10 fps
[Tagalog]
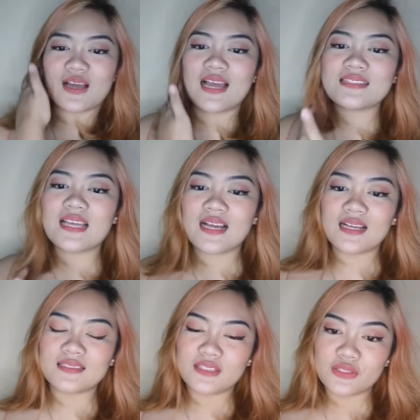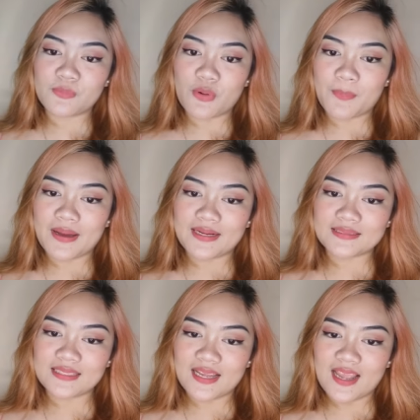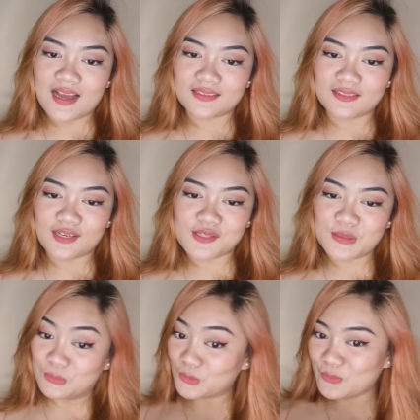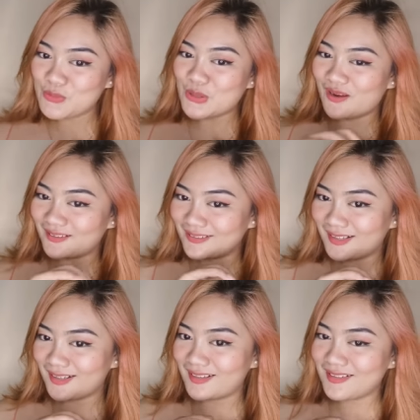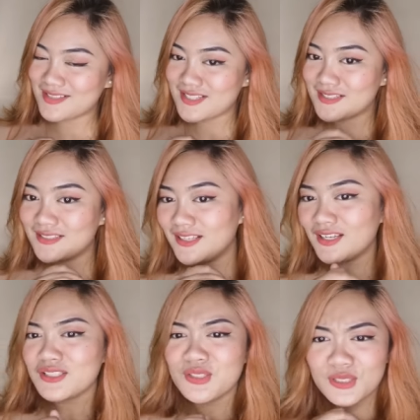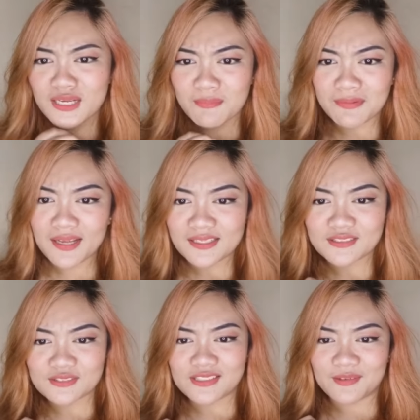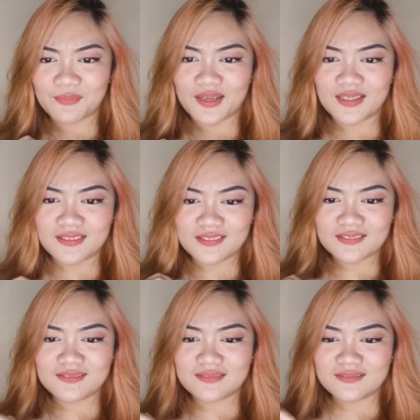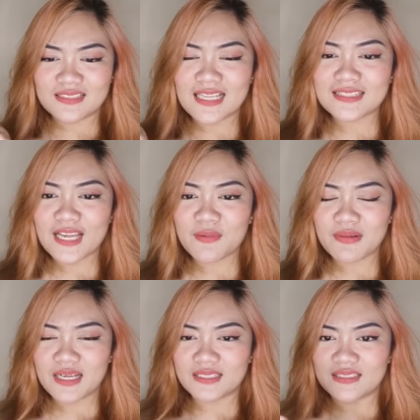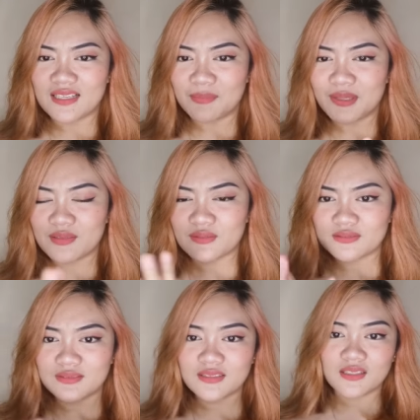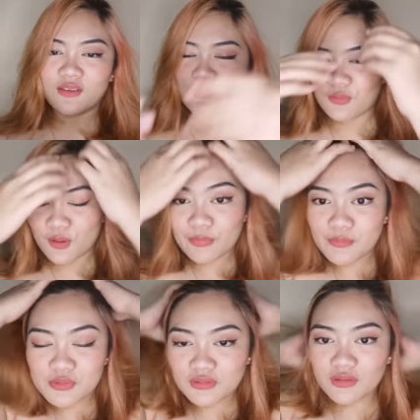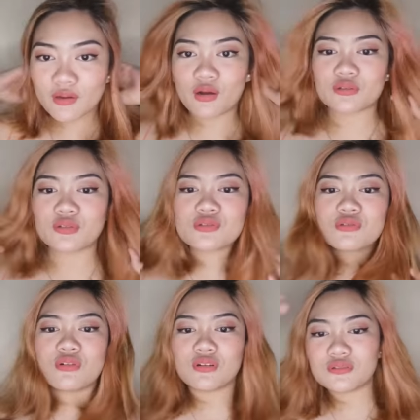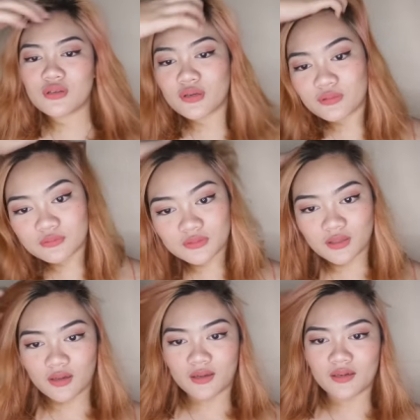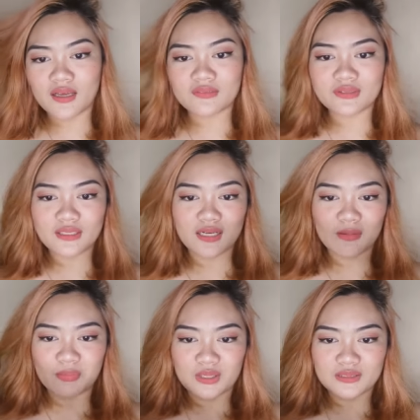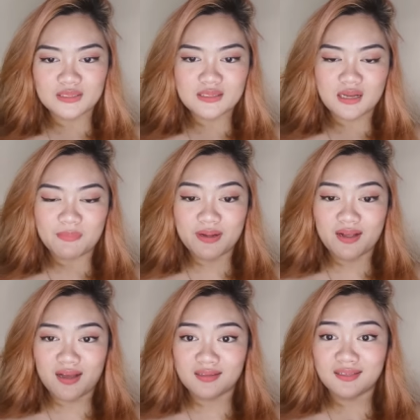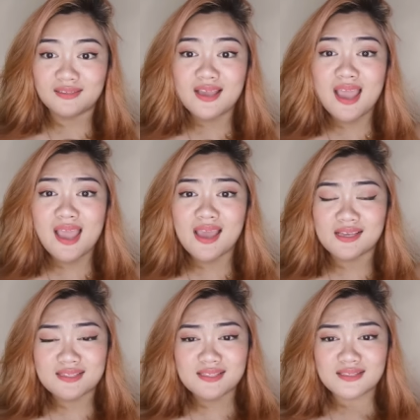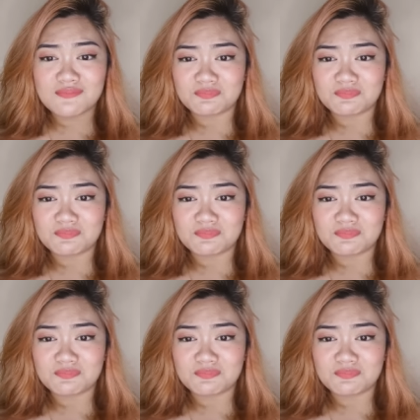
Ate, ang ganda niyo po. Parang Thai actress. Ito si Agnes. Di naman. Ito naman. Lahat tayo maganda. Pero, grabe naman sa Thai actress. Ang gaganda kayo nun, Thai. Laban lang po. At least nakapag-aral. Yes!